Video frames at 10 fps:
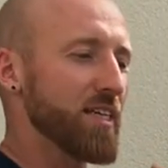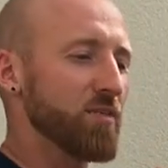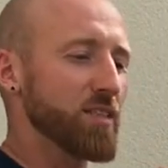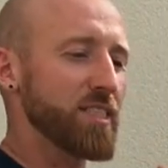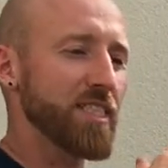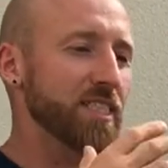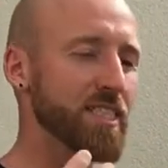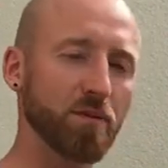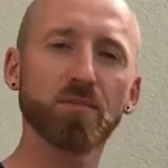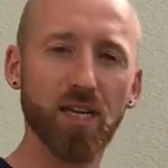quasi die
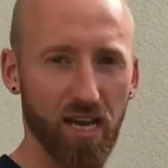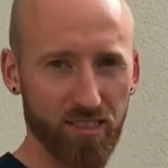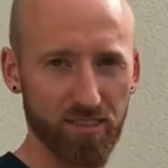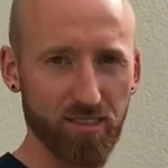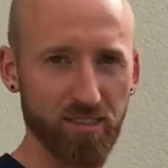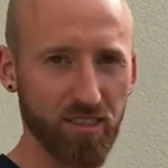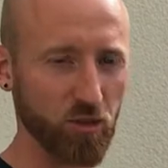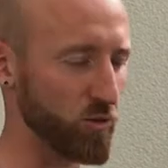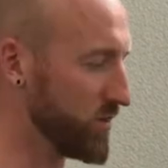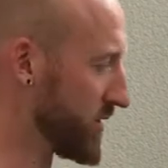Gesamtlage
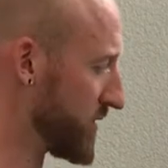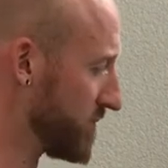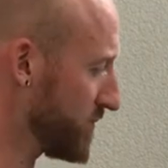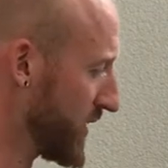nicht rund ist?